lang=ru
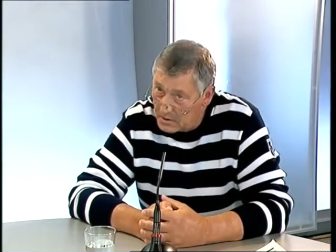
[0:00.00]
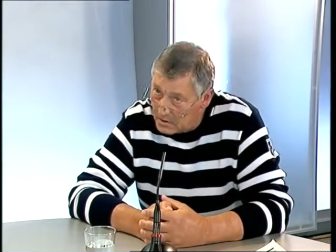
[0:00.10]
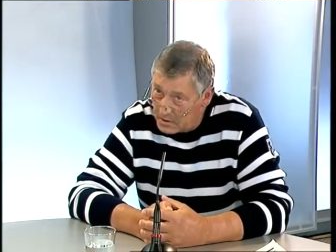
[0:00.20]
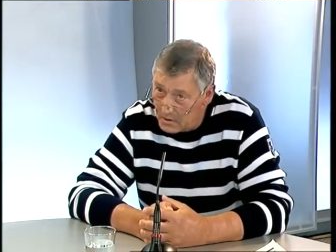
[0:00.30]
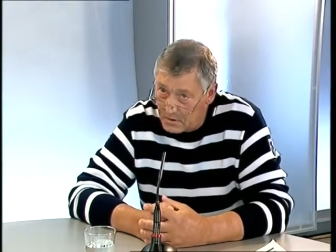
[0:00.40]

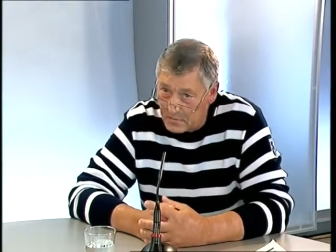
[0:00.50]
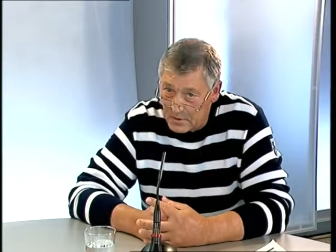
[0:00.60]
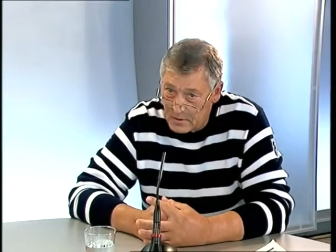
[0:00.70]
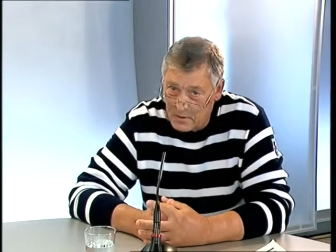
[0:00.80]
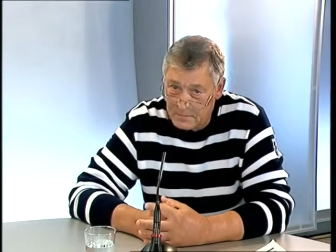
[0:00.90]
никаких
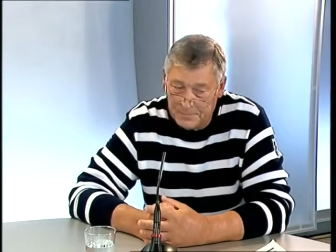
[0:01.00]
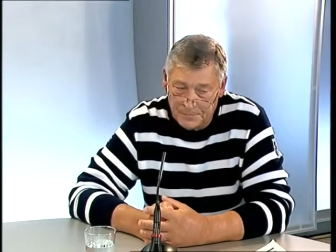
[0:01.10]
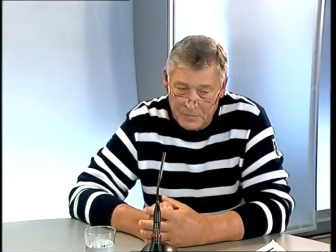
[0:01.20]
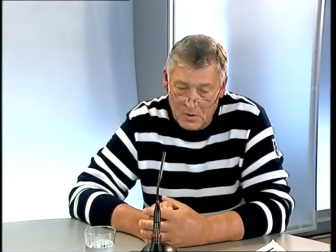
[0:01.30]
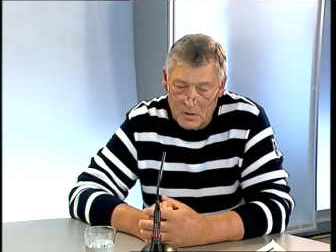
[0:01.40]
квартир
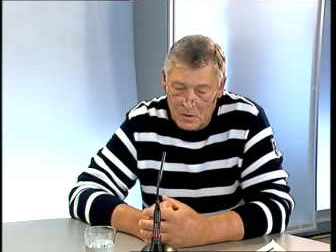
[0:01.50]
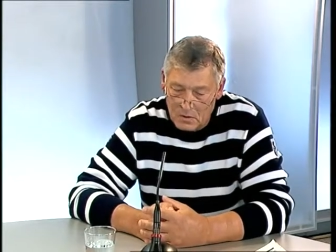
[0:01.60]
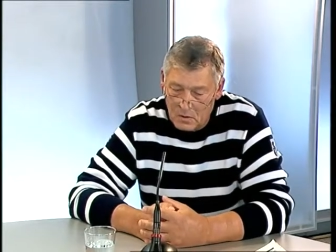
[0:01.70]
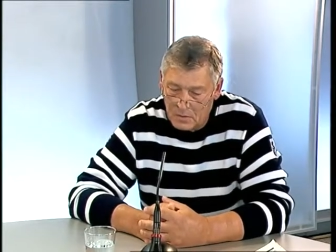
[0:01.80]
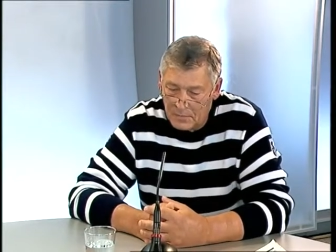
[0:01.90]
не
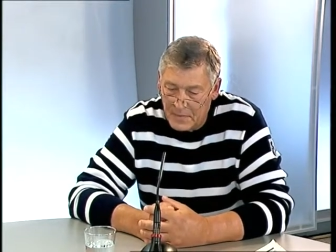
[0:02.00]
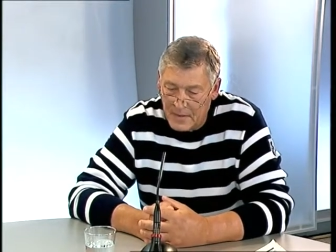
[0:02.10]
дает.